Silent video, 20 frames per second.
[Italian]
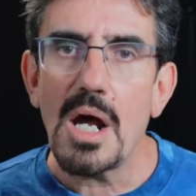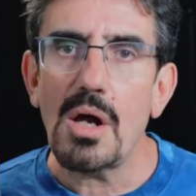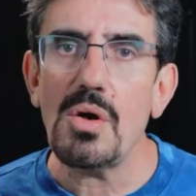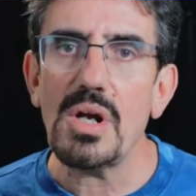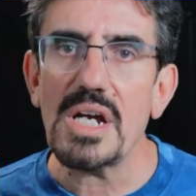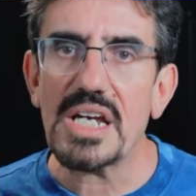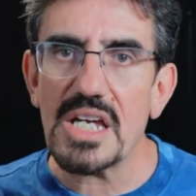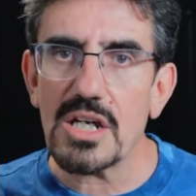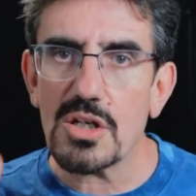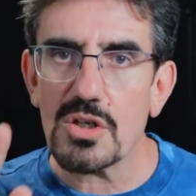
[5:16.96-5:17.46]

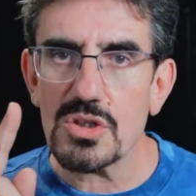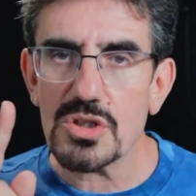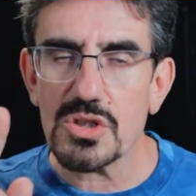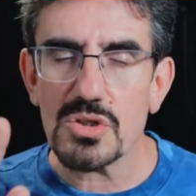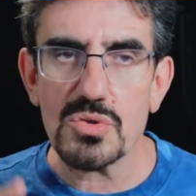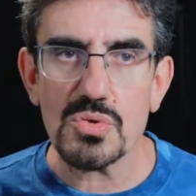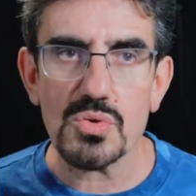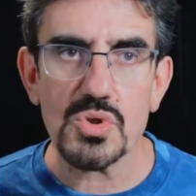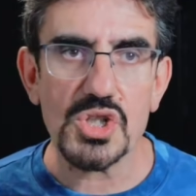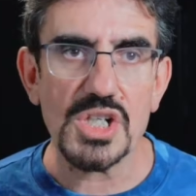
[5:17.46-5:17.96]
Allora che
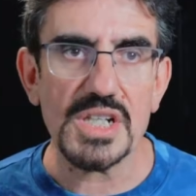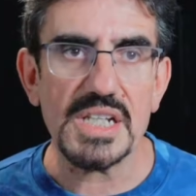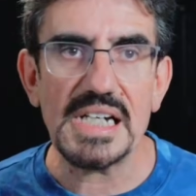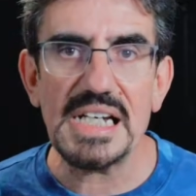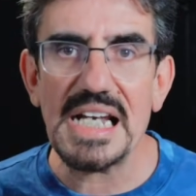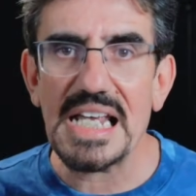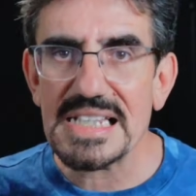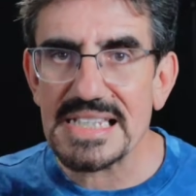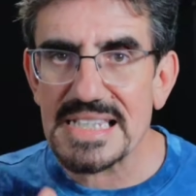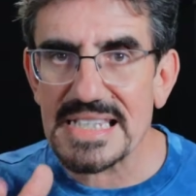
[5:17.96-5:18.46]
cosa succede?
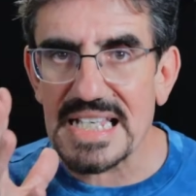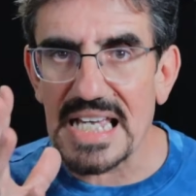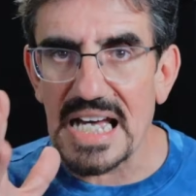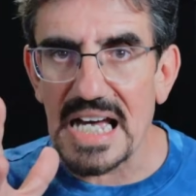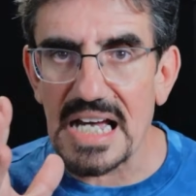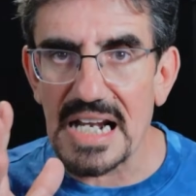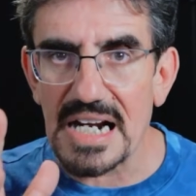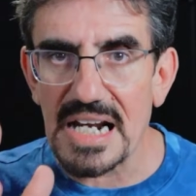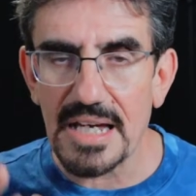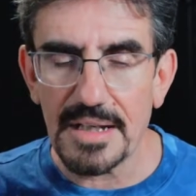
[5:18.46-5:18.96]
La
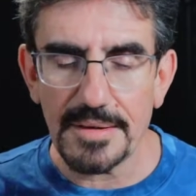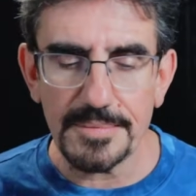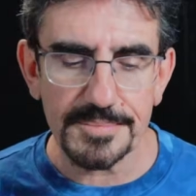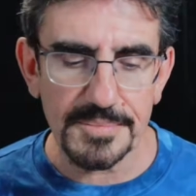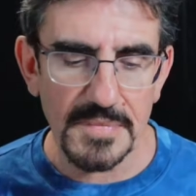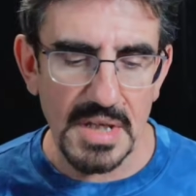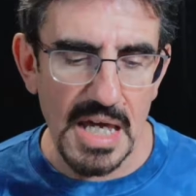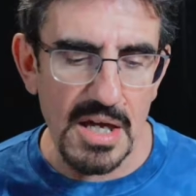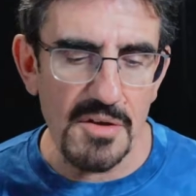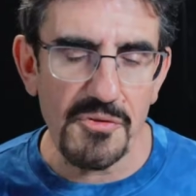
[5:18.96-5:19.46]
scala
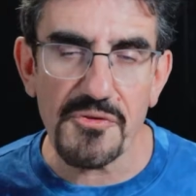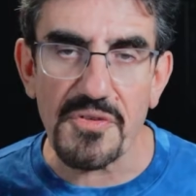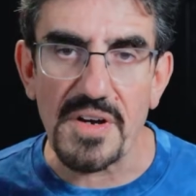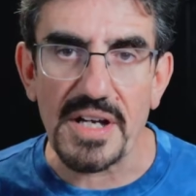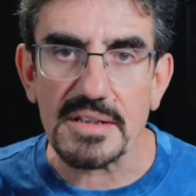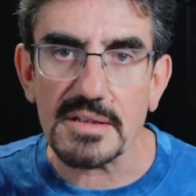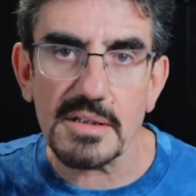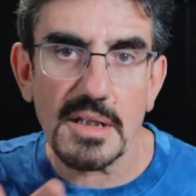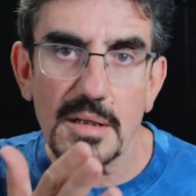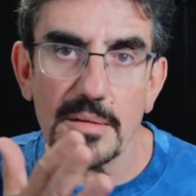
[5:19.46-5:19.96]
è
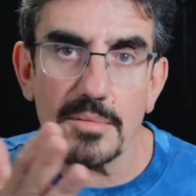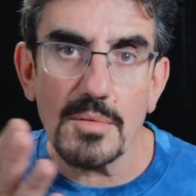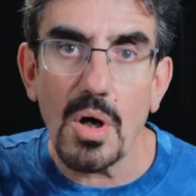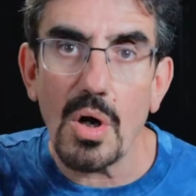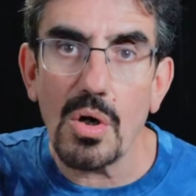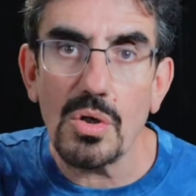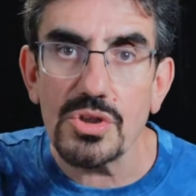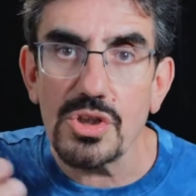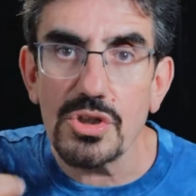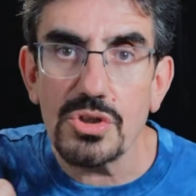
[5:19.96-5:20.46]
fatta
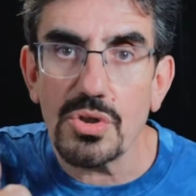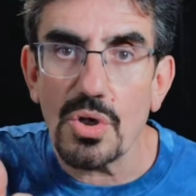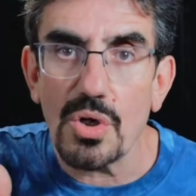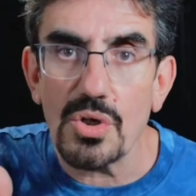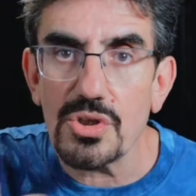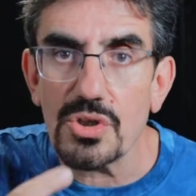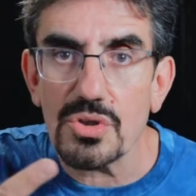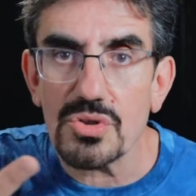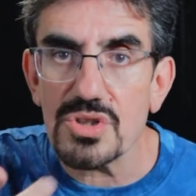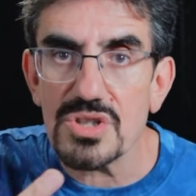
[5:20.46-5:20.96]
o di
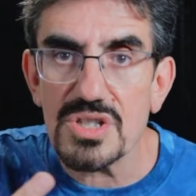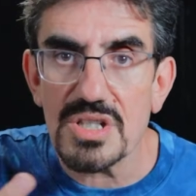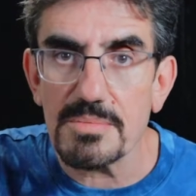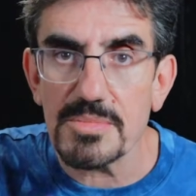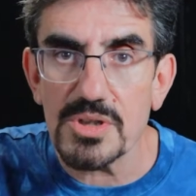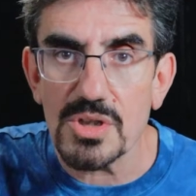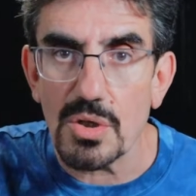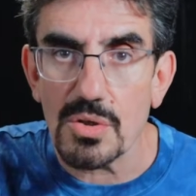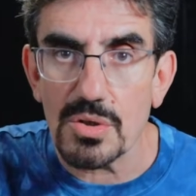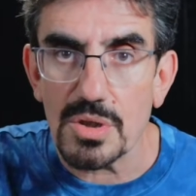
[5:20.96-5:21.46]
toni o di
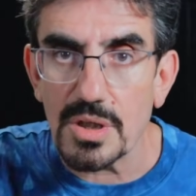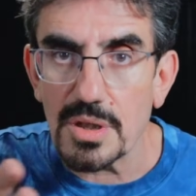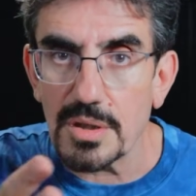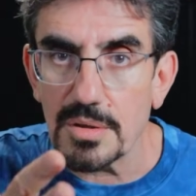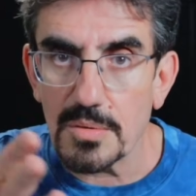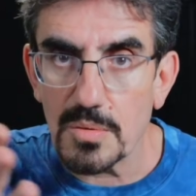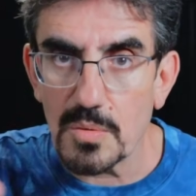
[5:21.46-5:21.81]
semitoni,